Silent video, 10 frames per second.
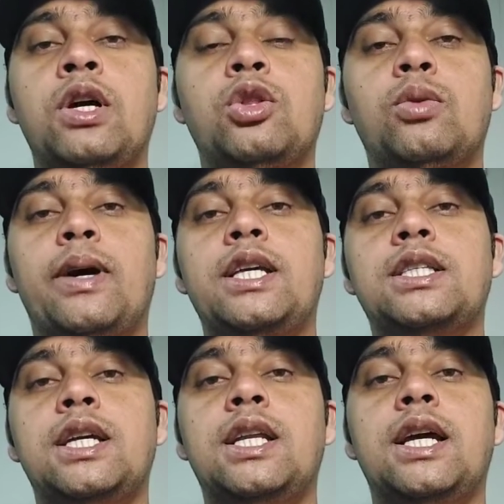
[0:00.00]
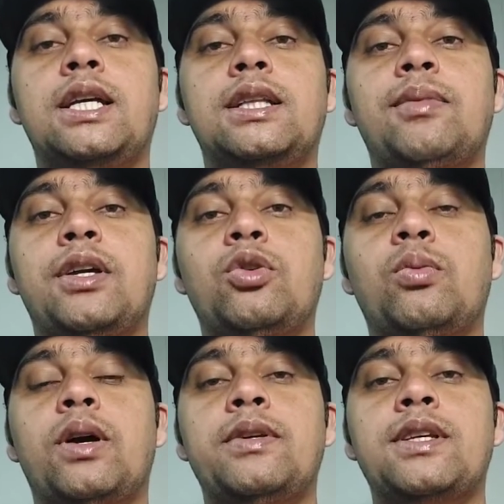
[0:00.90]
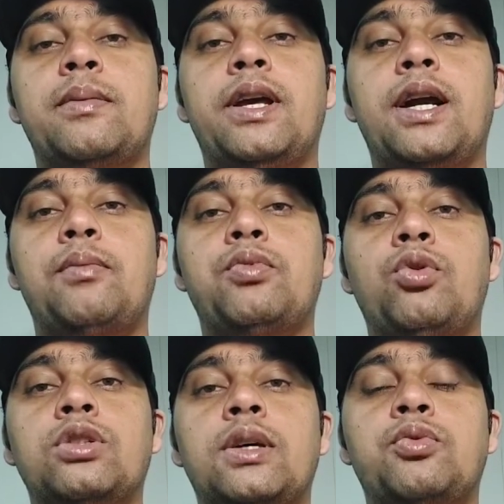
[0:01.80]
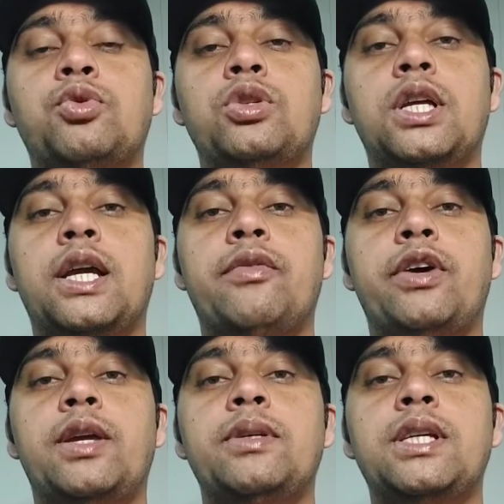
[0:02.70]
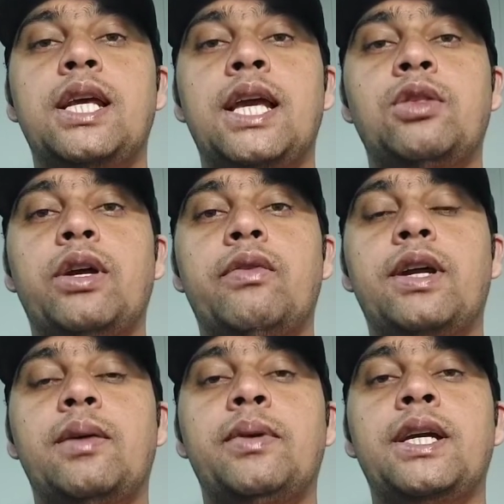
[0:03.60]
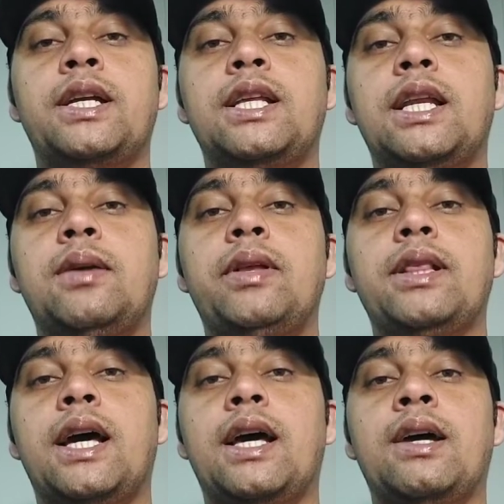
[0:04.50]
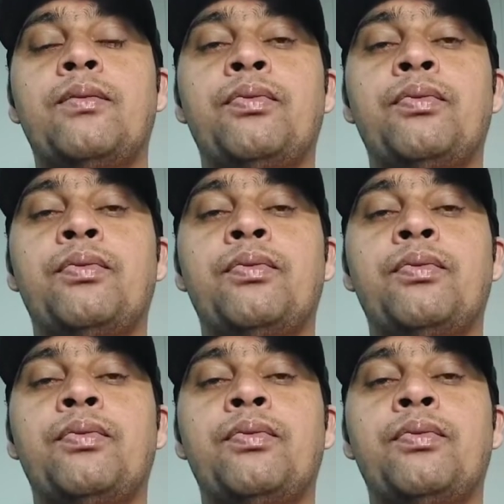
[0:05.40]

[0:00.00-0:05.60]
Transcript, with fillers: तो भाई स्किल रहेगी तब ना यूरोप का वीज़ा मिलेगा आप लोग सब सोच रहे हेल्पर ही में चले जाए तो हेल्पर का वीज़ा जल्दी नहीं मिलता है